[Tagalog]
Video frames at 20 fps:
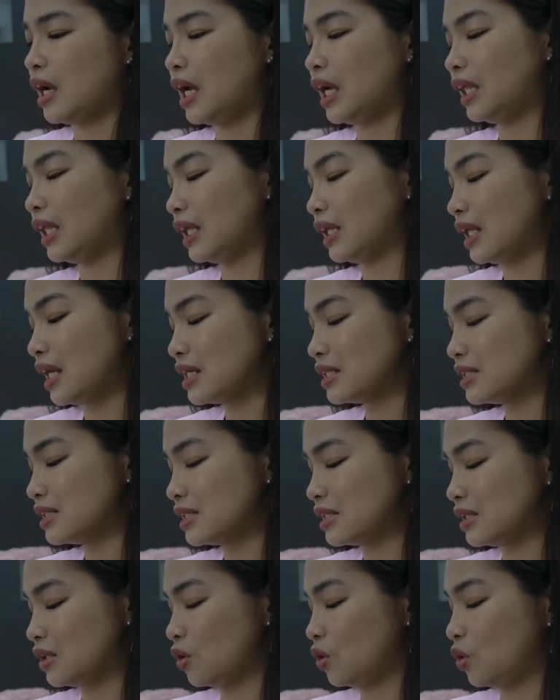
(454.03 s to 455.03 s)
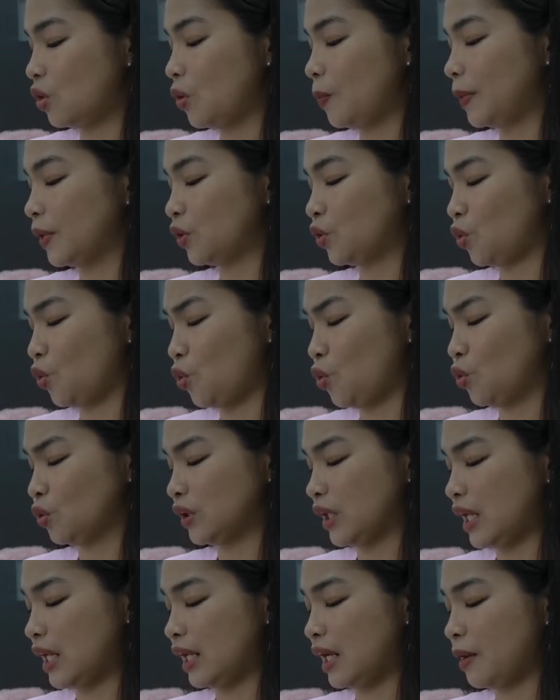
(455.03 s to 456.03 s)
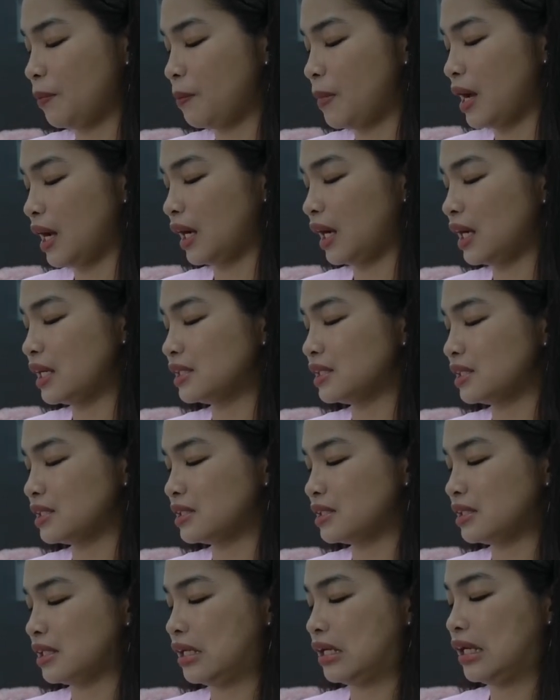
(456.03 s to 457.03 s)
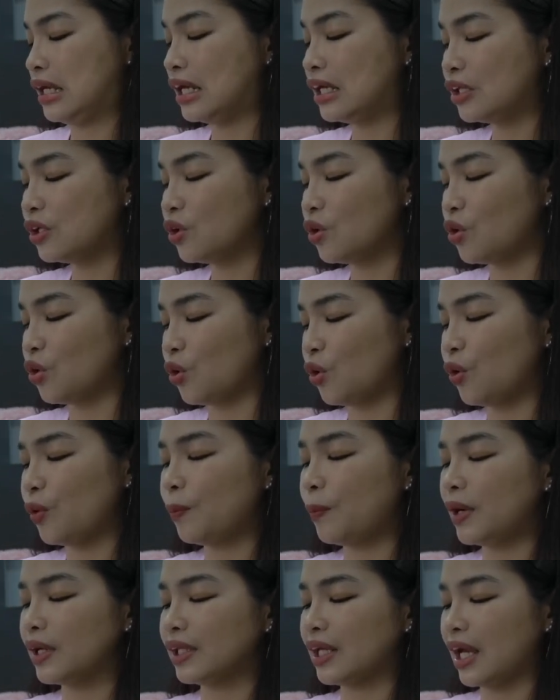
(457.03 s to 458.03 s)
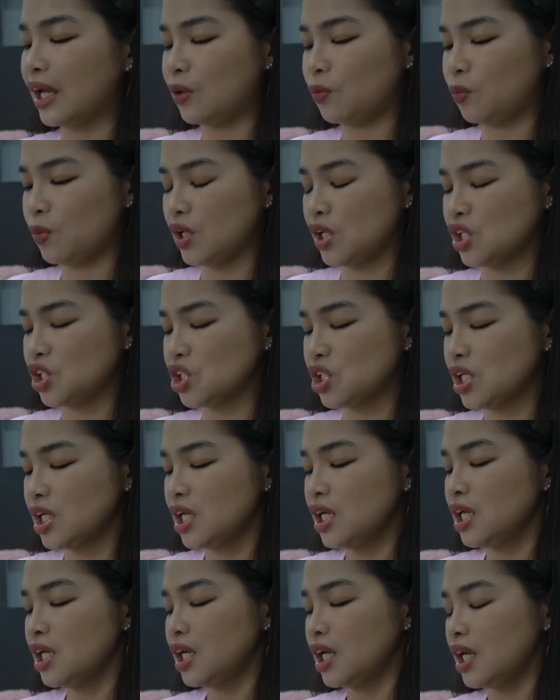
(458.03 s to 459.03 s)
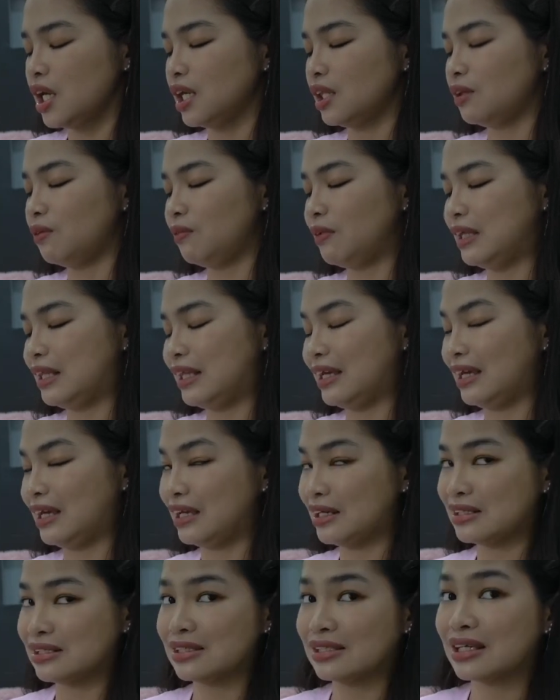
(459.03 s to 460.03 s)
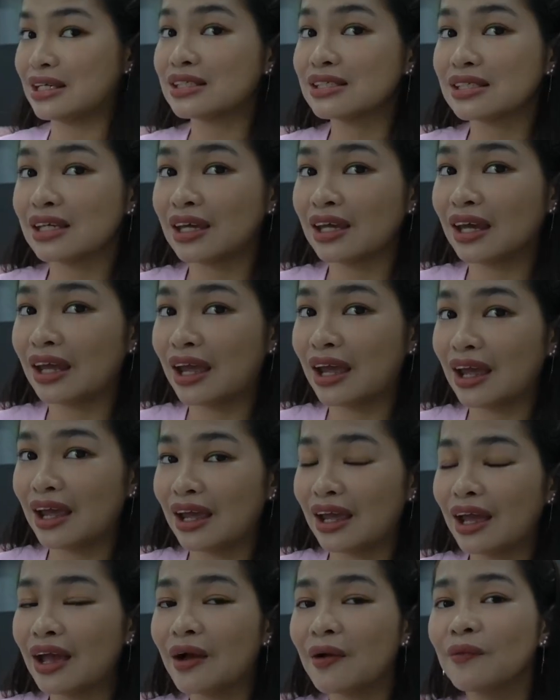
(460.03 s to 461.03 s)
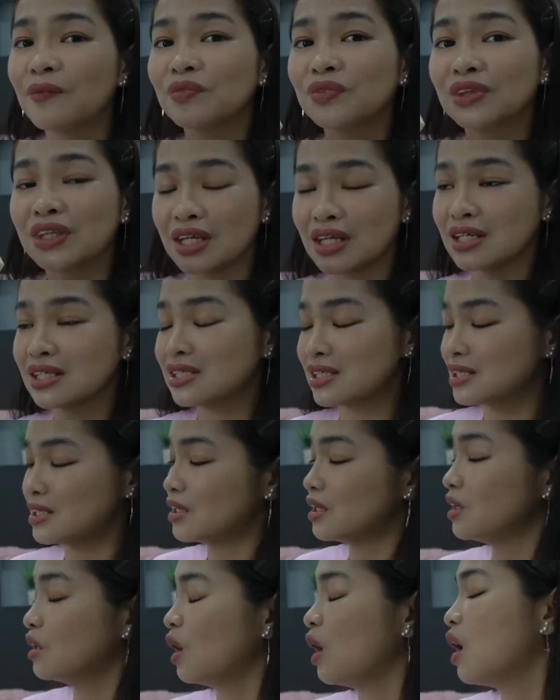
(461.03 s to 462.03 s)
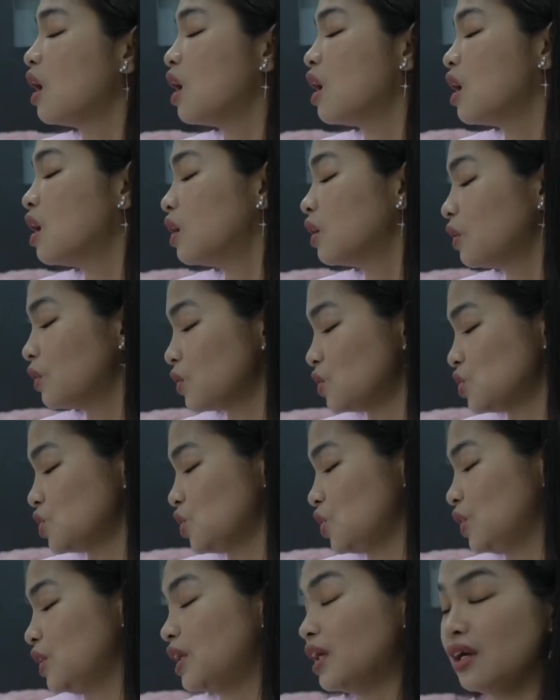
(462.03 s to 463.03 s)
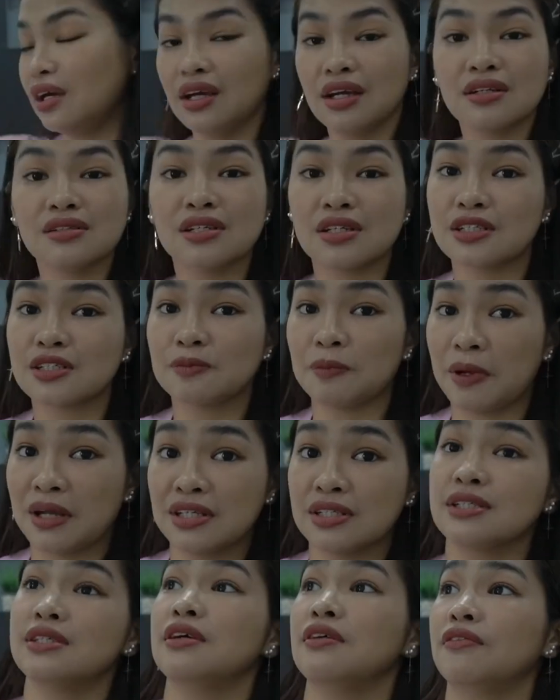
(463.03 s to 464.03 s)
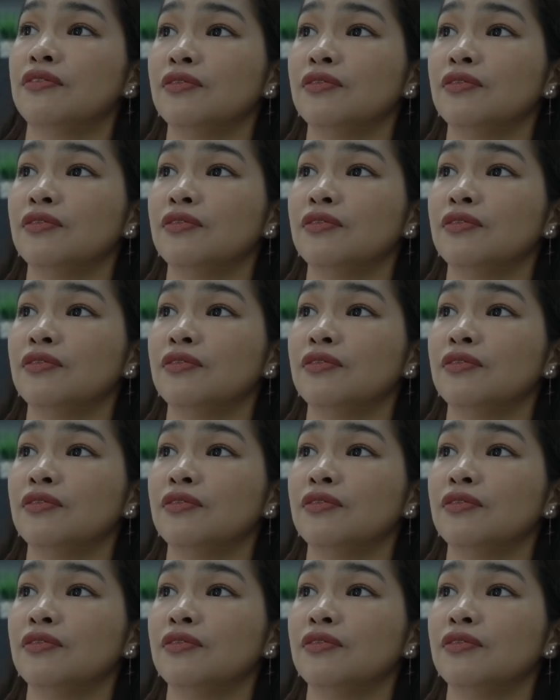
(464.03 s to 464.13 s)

Itetest ko pa to kung talagang bagay sa skin ko. But I wish it really is. Kasi this cushion is expensive.